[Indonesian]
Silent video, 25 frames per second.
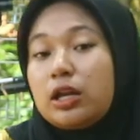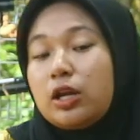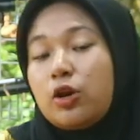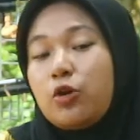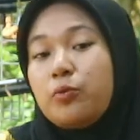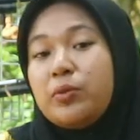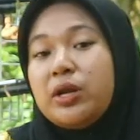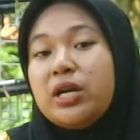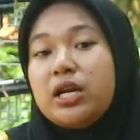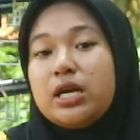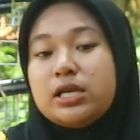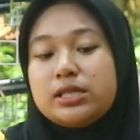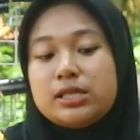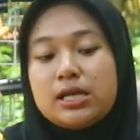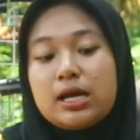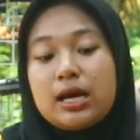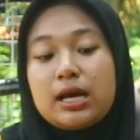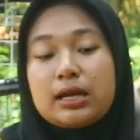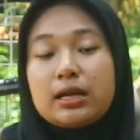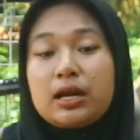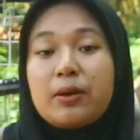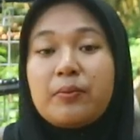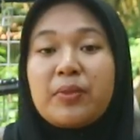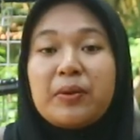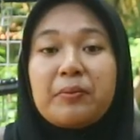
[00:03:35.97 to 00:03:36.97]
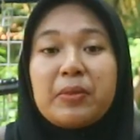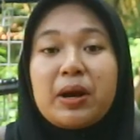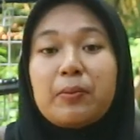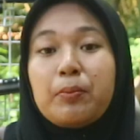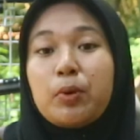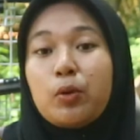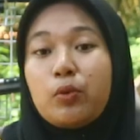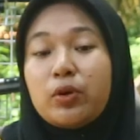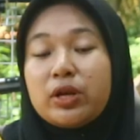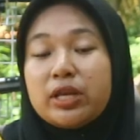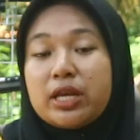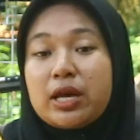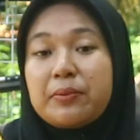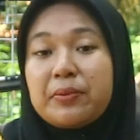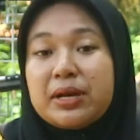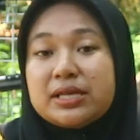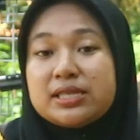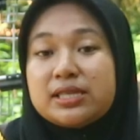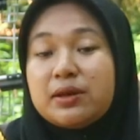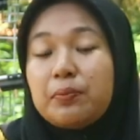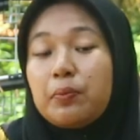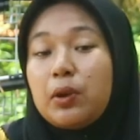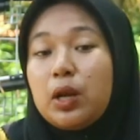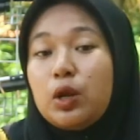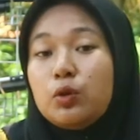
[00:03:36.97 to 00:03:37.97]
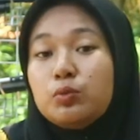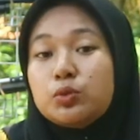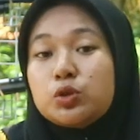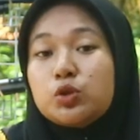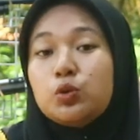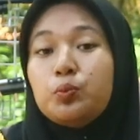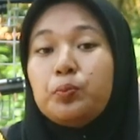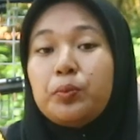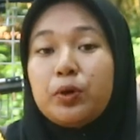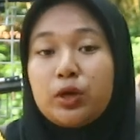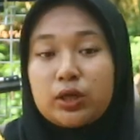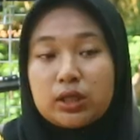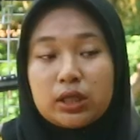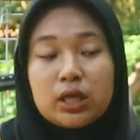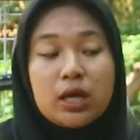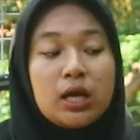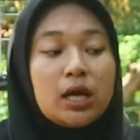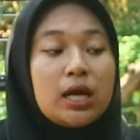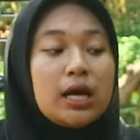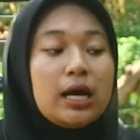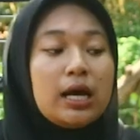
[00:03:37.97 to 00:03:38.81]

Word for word: rekomendasi karena memang powernya masih belum support.